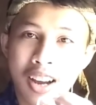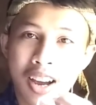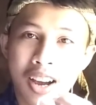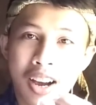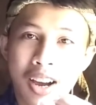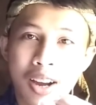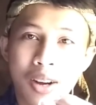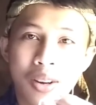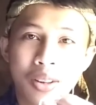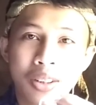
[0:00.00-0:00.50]
nah
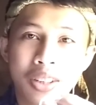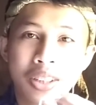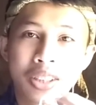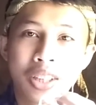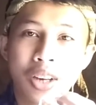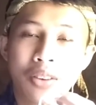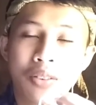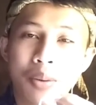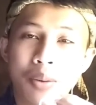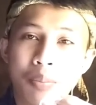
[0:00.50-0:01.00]
kalau di
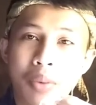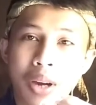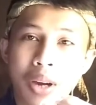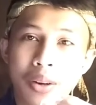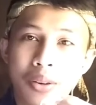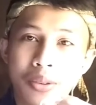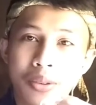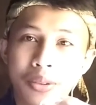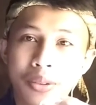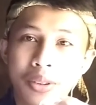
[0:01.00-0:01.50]
Jawa
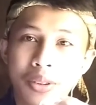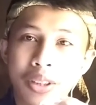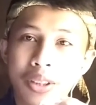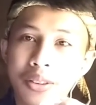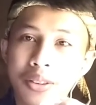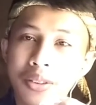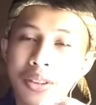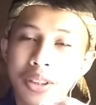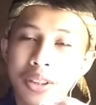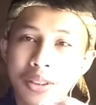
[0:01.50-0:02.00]
Baru
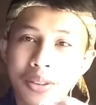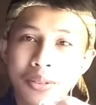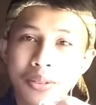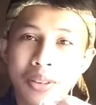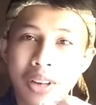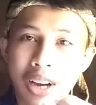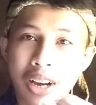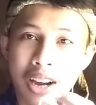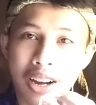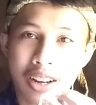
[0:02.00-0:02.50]
itu
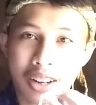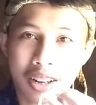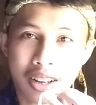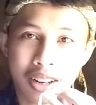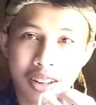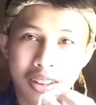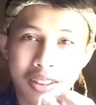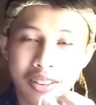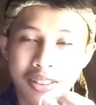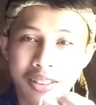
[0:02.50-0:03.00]
ditukar
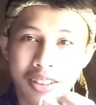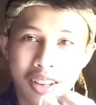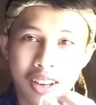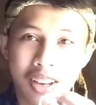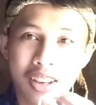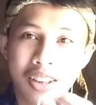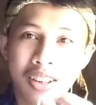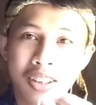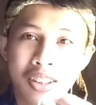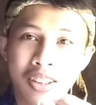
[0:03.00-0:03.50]
ya